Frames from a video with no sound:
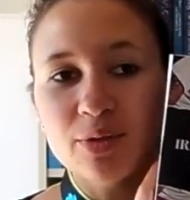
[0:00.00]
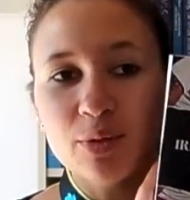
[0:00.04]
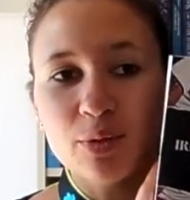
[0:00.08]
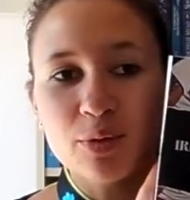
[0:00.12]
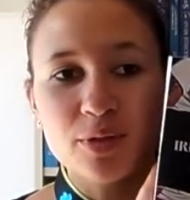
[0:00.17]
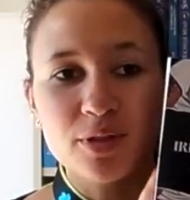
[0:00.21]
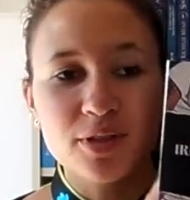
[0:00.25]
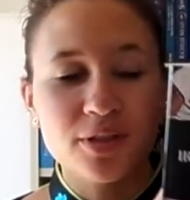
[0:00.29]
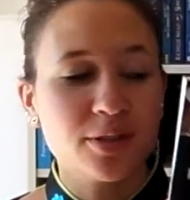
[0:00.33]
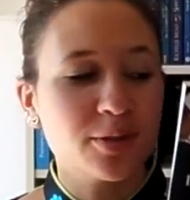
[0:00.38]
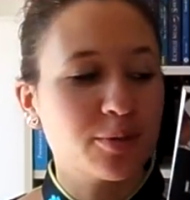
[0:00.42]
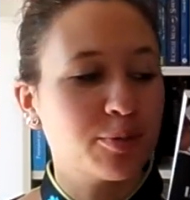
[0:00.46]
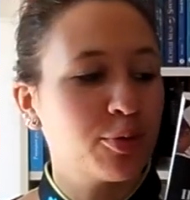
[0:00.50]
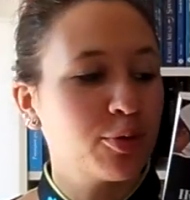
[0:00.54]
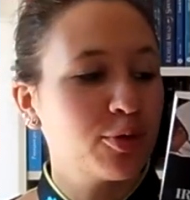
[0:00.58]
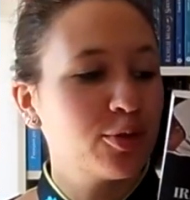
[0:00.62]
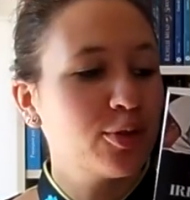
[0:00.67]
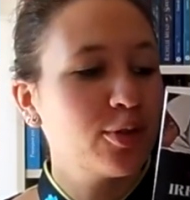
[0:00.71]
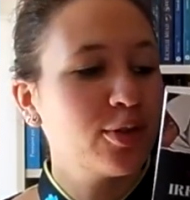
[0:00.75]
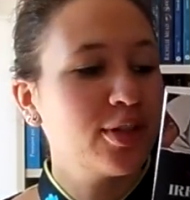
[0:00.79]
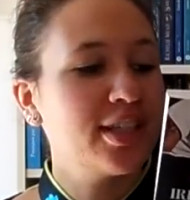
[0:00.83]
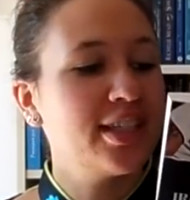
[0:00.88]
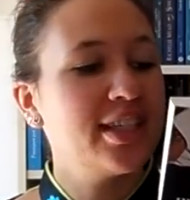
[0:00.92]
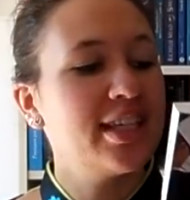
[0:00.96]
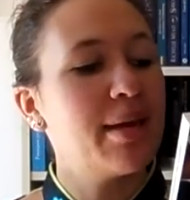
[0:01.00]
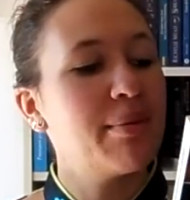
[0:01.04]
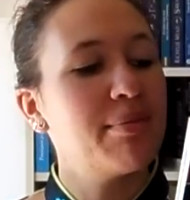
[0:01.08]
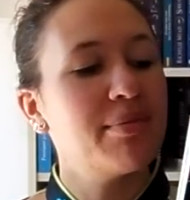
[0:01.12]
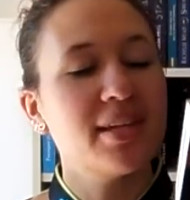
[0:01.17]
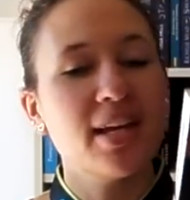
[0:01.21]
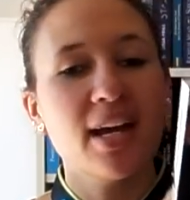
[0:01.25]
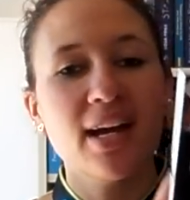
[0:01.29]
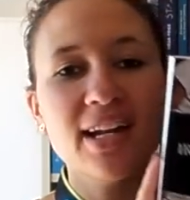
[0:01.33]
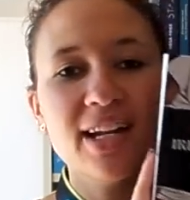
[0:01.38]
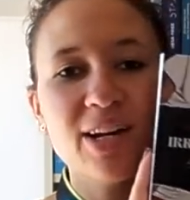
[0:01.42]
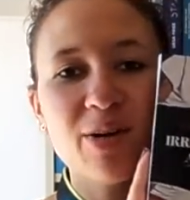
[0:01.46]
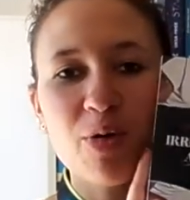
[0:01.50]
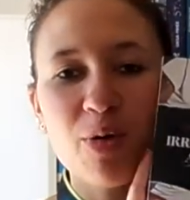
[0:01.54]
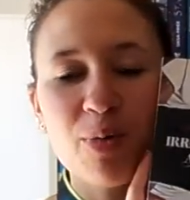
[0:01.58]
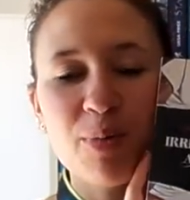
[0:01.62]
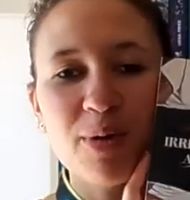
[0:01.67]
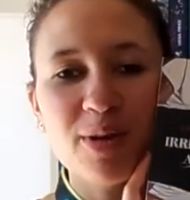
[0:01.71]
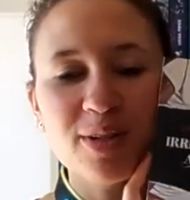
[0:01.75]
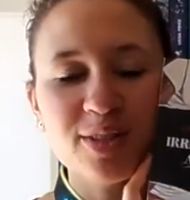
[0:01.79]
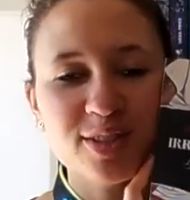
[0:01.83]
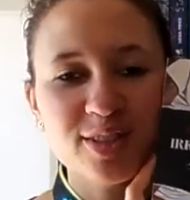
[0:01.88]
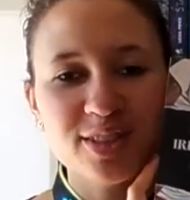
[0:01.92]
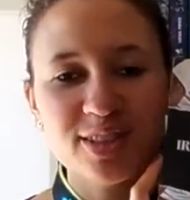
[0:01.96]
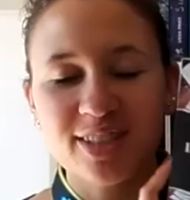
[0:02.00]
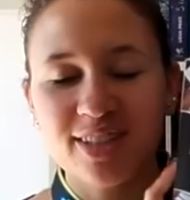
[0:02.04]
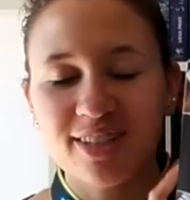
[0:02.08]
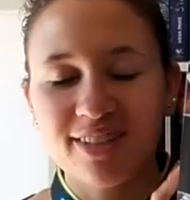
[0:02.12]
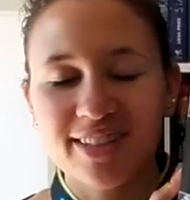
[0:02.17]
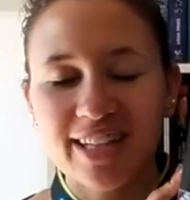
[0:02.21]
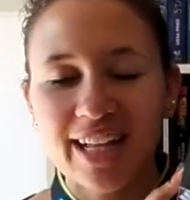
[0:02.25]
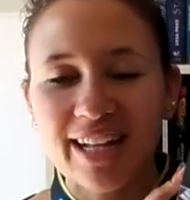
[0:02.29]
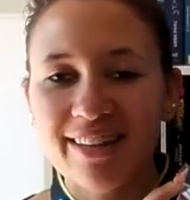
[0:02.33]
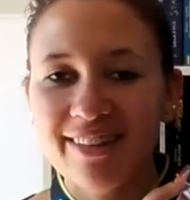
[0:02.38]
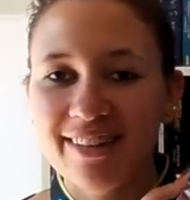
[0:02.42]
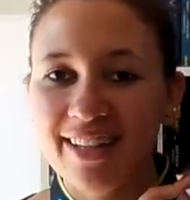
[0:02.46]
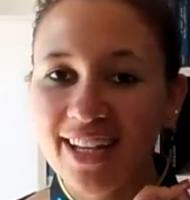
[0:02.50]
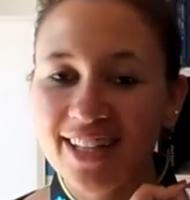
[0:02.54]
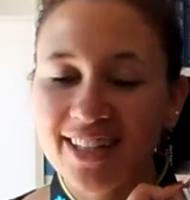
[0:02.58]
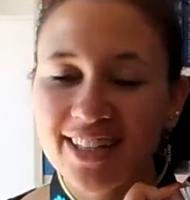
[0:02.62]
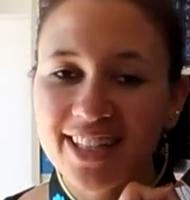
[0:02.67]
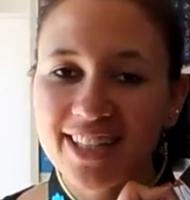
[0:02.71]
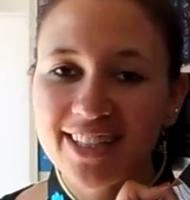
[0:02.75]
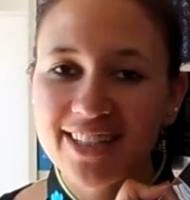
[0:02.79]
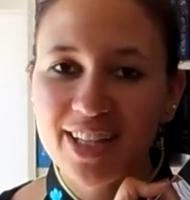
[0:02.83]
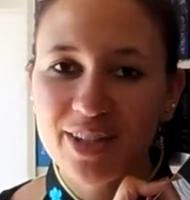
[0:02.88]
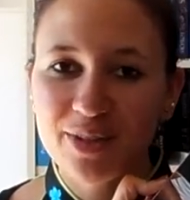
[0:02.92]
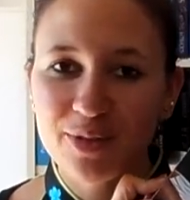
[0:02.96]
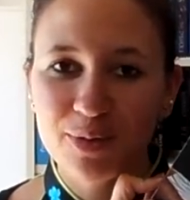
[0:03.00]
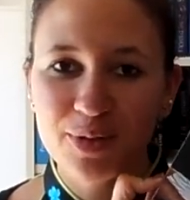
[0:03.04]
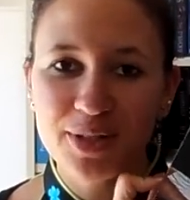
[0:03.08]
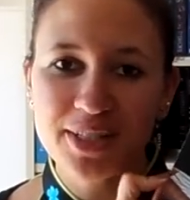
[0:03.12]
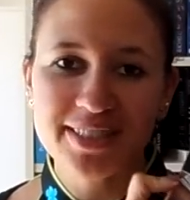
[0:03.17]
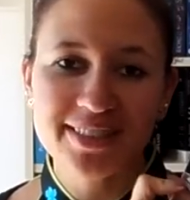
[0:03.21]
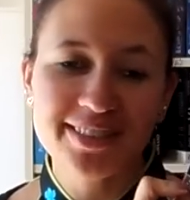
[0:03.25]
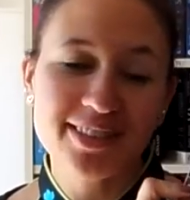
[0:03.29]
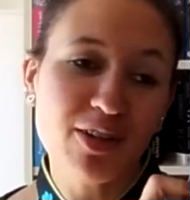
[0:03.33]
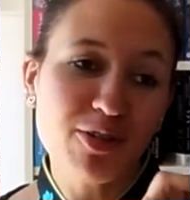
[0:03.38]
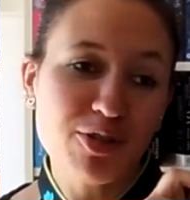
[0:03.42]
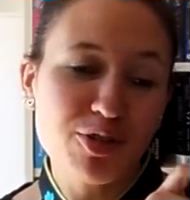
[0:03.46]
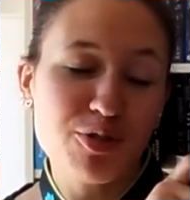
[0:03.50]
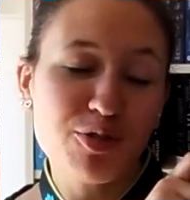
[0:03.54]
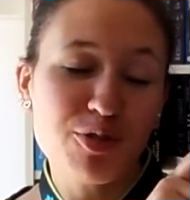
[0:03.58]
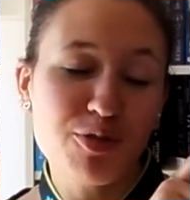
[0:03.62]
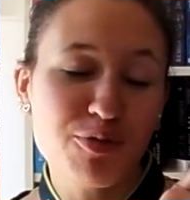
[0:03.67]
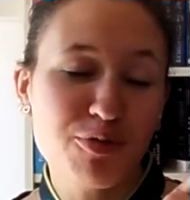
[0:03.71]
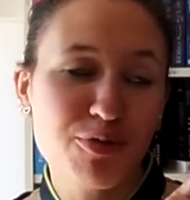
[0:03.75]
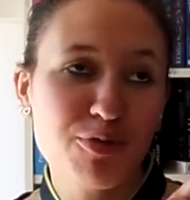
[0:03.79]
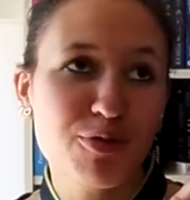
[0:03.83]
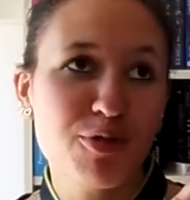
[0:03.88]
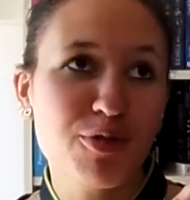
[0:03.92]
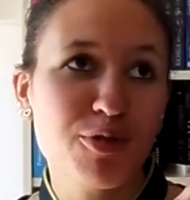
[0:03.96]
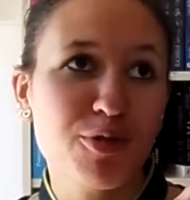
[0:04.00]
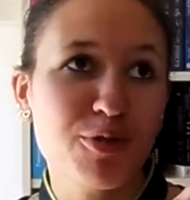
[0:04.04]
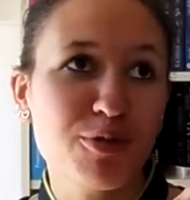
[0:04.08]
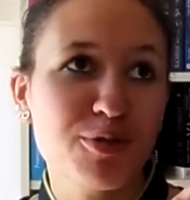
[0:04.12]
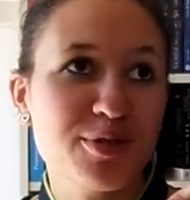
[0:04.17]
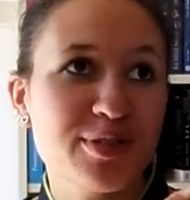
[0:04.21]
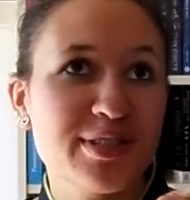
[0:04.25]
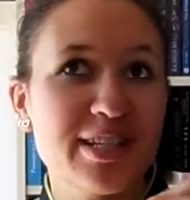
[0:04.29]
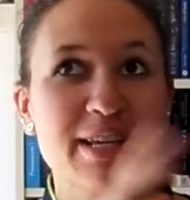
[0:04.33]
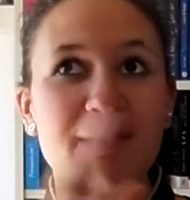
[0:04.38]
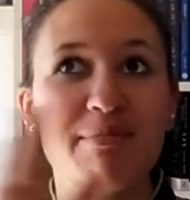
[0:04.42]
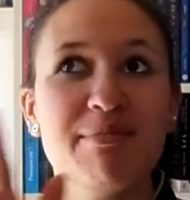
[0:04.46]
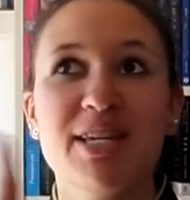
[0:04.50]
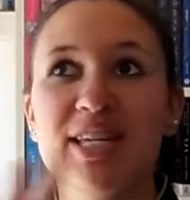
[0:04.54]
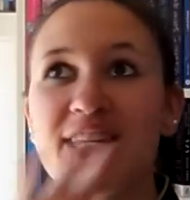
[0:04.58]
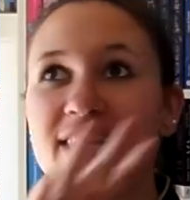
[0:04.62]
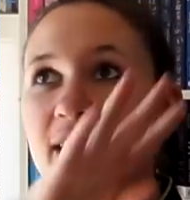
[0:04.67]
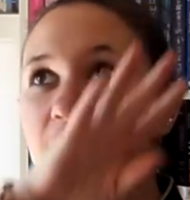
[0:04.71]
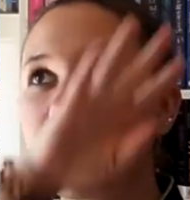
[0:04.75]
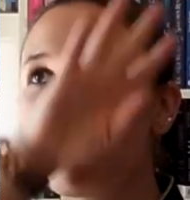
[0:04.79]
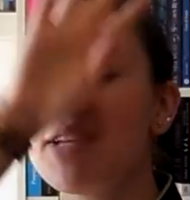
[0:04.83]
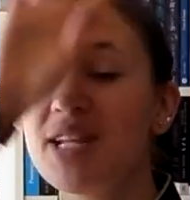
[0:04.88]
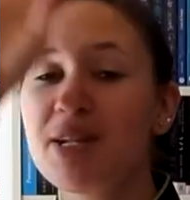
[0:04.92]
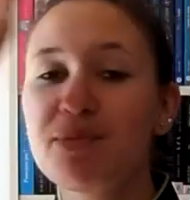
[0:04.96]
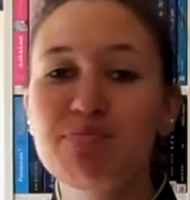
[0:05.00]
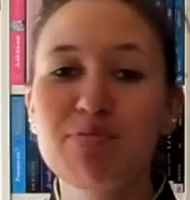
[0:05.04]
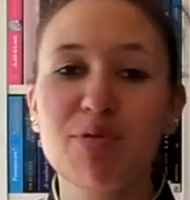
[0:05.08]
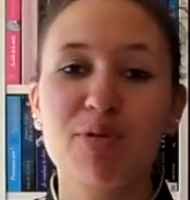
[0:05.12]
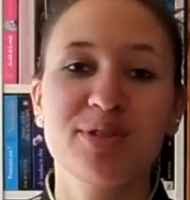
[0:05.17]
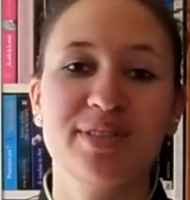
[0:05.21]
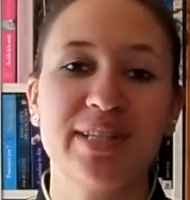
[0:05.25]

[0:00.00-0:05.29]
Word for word: Donc euh, pour ceux qui aiment bien les romances en alterné d'adolescents, je ne vous le conseille mais qu'à 1000%.